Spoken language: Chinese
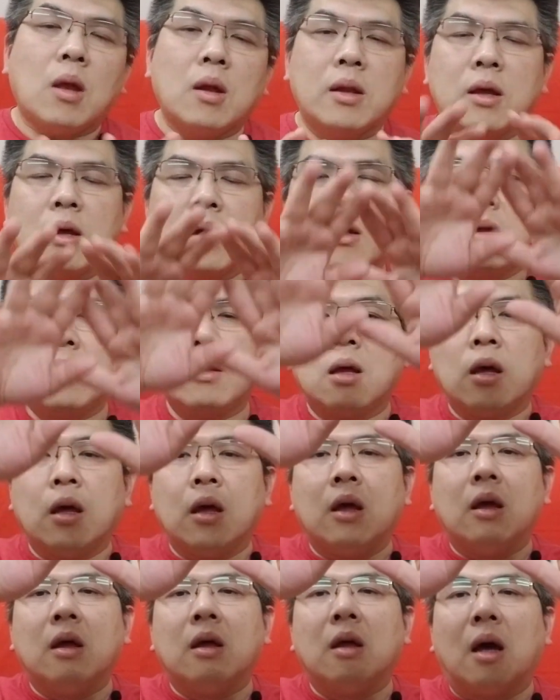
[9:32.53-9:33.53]
你可以
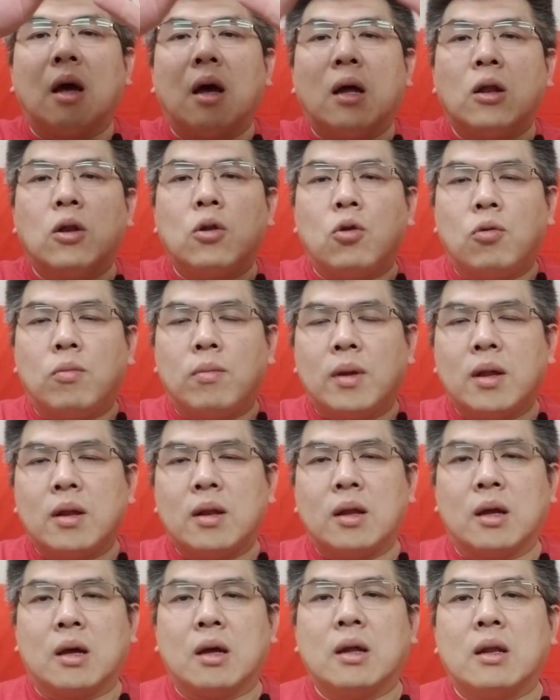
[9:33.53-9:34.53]
啊、呃，里面
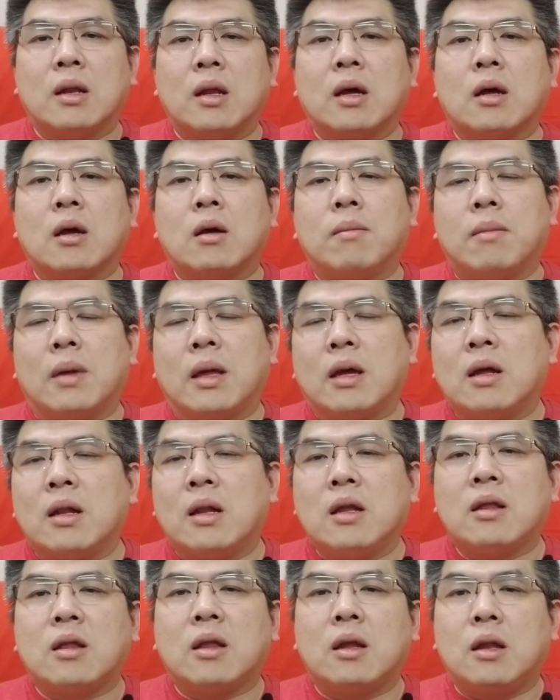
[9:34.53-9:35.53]
那个那个每个
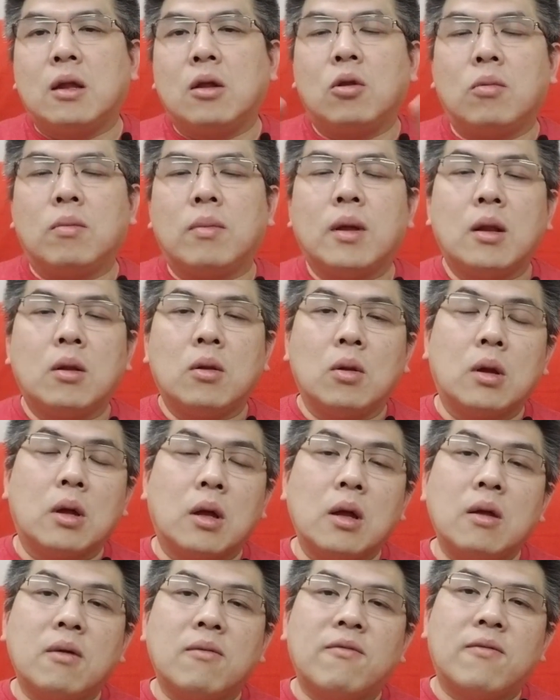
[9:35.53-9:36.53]
listing 里面，你
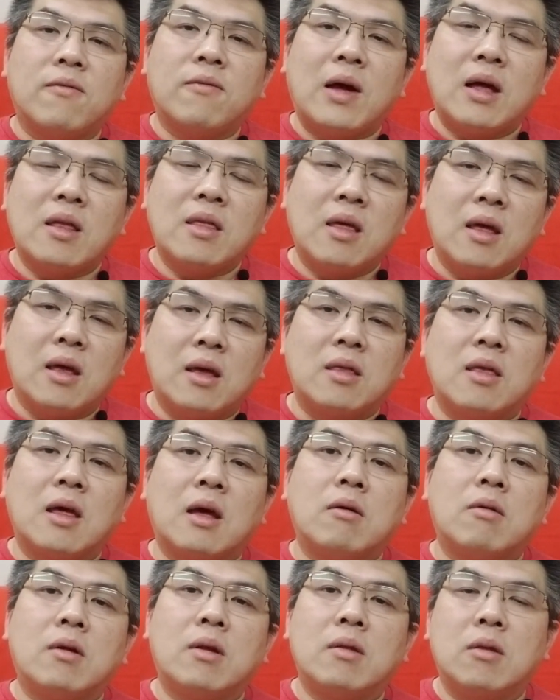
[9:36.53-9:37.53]
可以发钱
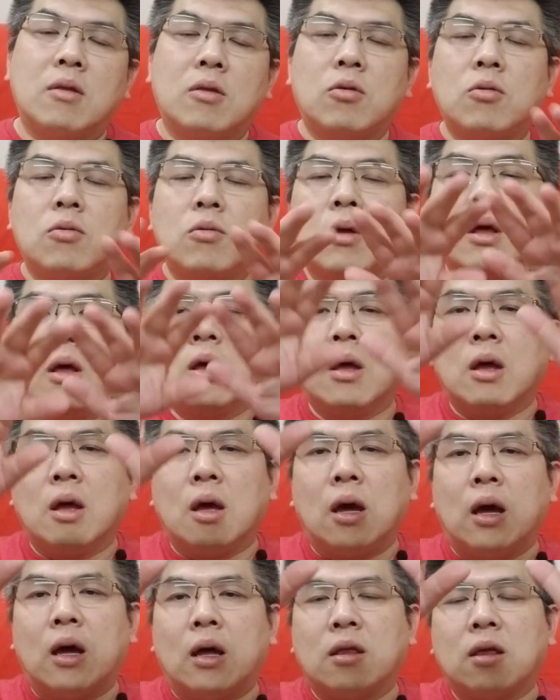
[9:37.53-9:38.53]
叫人去
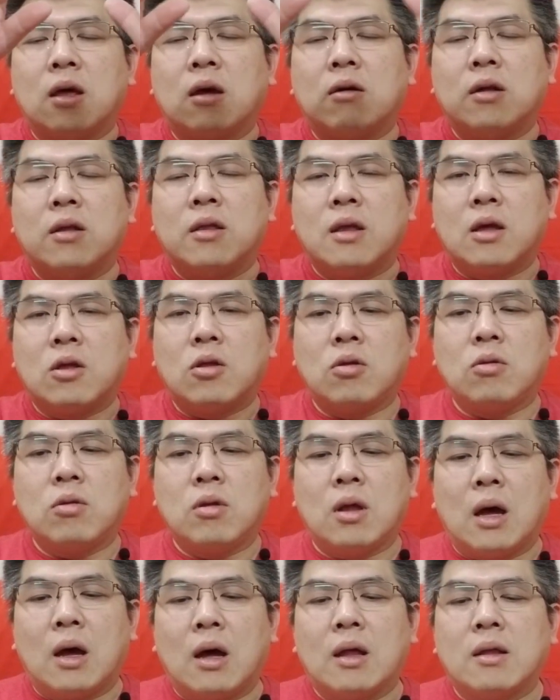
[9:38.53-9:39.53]
啊、呃，叫人家去
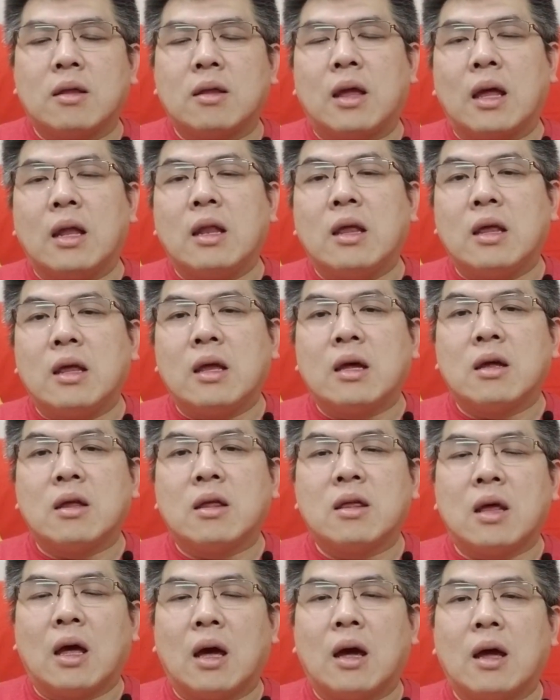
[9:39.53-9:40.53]
啊、呃，给你一个
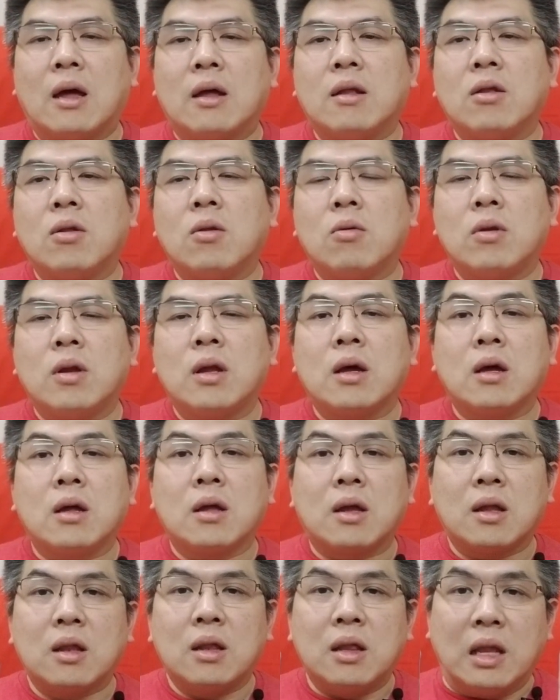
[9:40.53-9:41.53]
啊、呃，弄一个
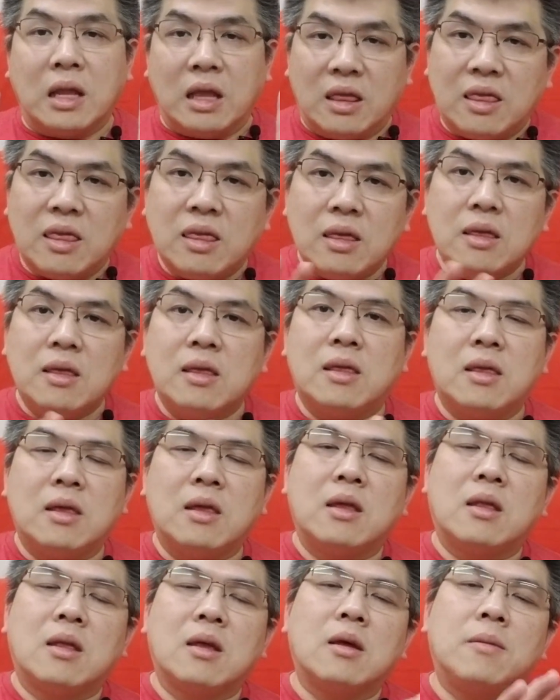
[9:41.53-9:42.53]
你自
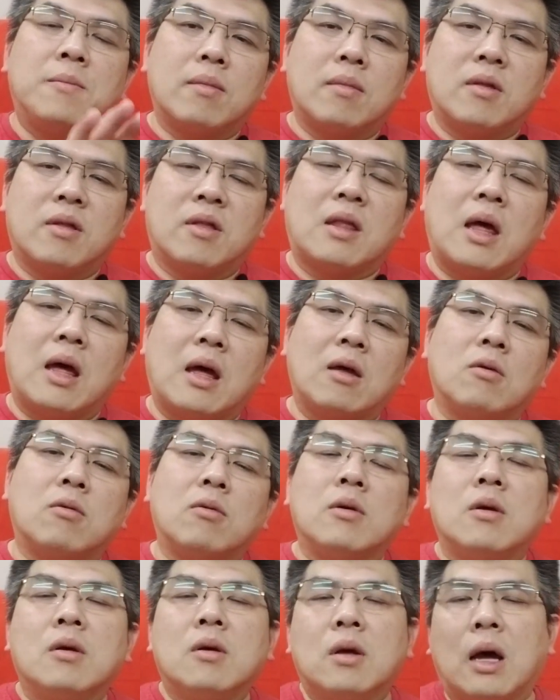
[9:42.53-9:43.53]
己的 style，
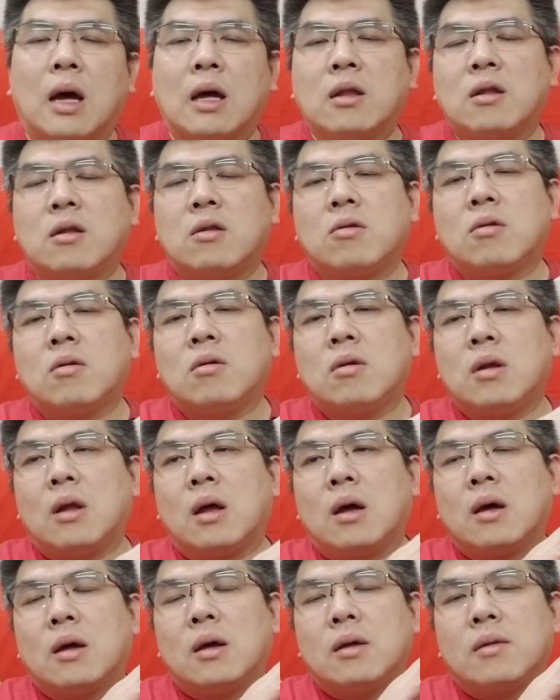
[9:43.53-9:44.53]
还是说
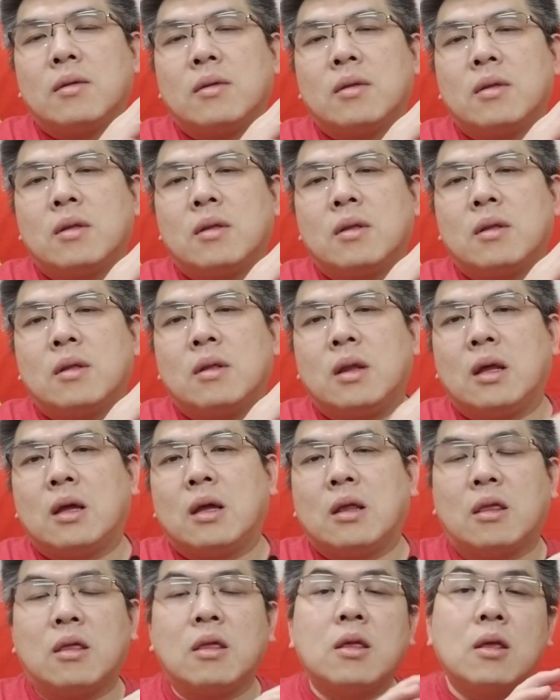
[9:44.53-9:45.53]
啊、呃，你
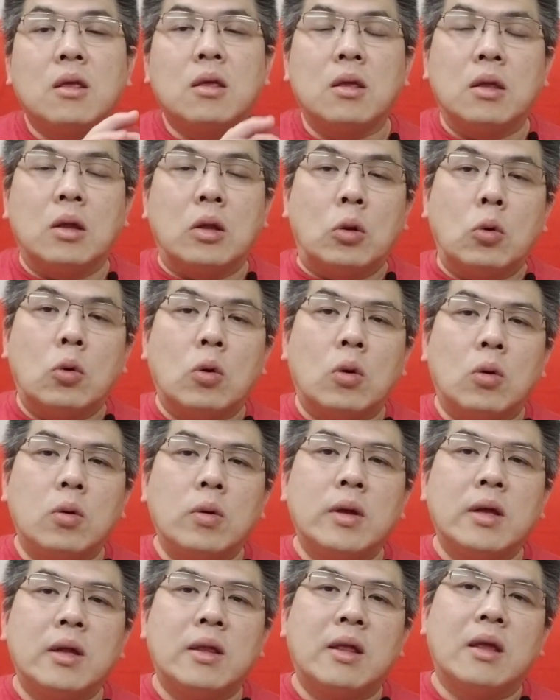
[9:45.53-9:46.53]
自己如果
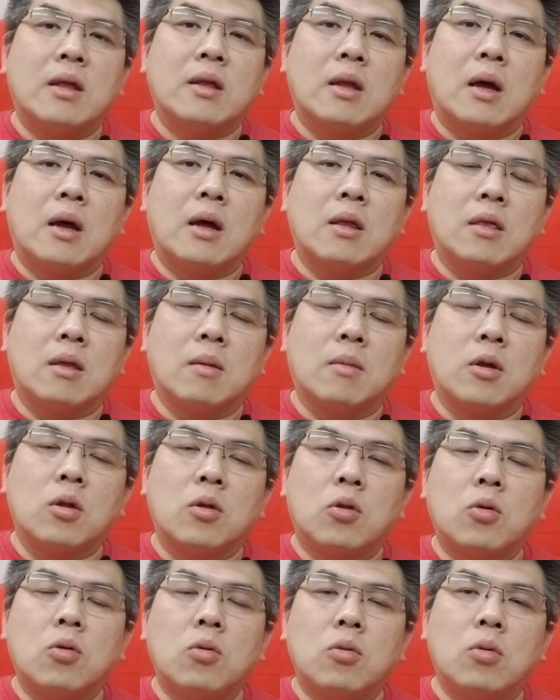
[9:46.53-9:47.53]
会一点啊、呃，怎么
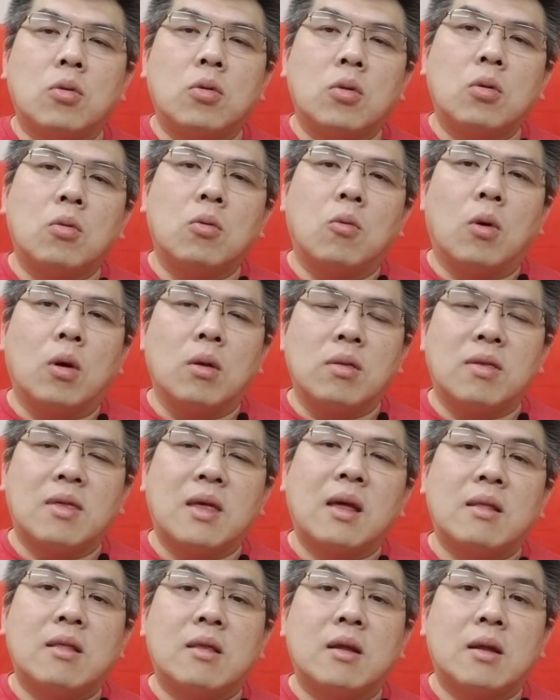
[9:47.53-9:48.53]
去弄网
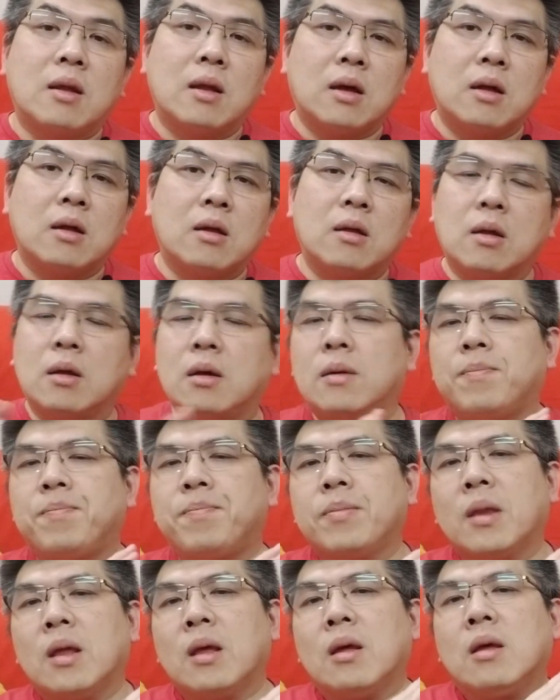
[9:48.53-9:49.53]
站的那个啊、呃、
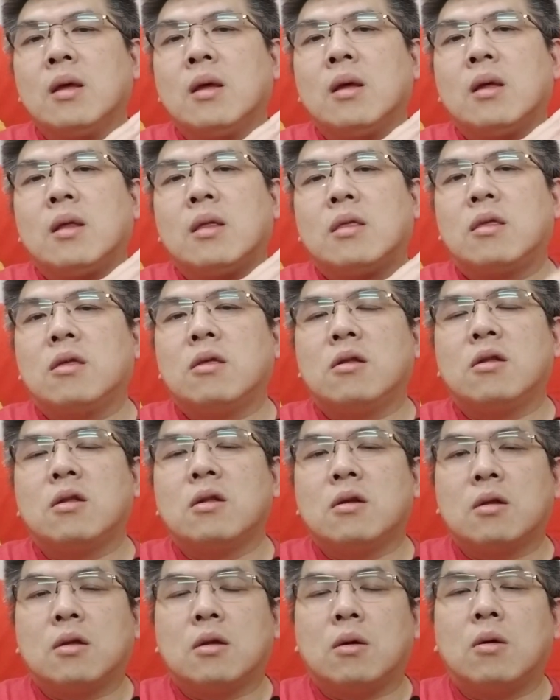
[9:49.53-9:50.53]
自
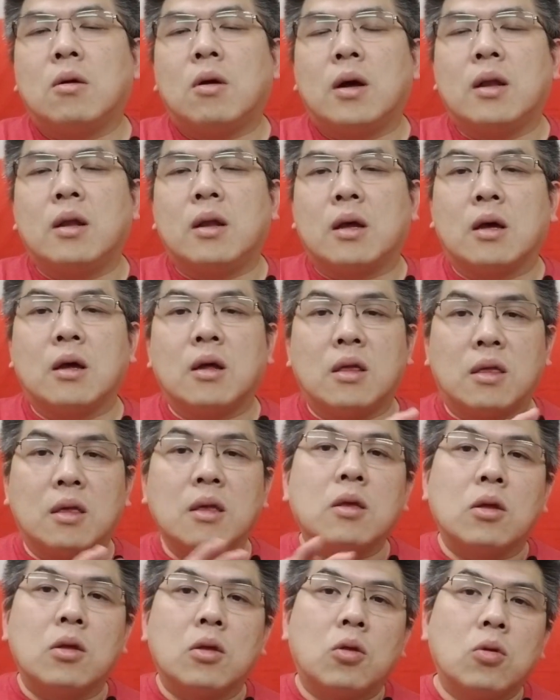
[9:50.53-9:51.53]
设的话，你可以
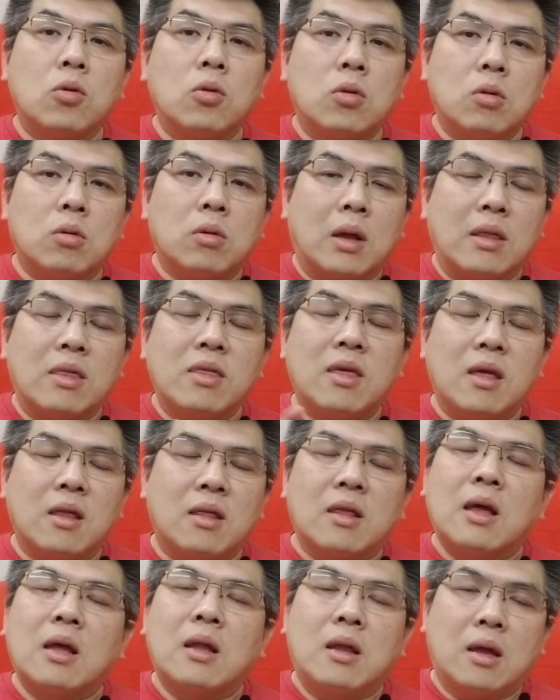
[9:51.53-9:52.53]
自己去弄，很简
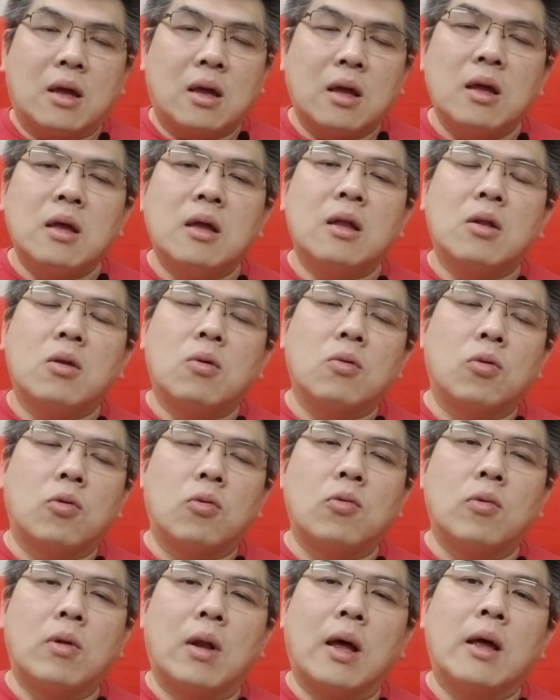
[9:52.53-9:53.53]
单，也可以弄
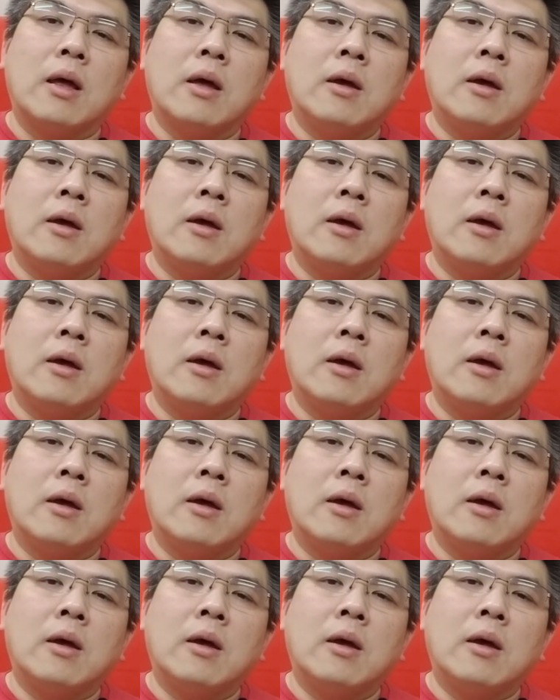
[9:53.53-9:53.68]
出来。